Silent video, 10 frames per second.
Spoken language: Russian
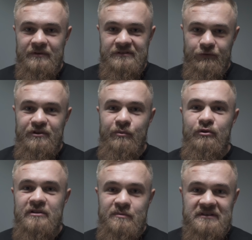Сегодня
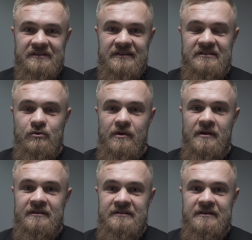будет написана
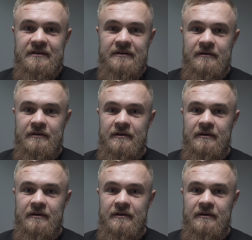история, где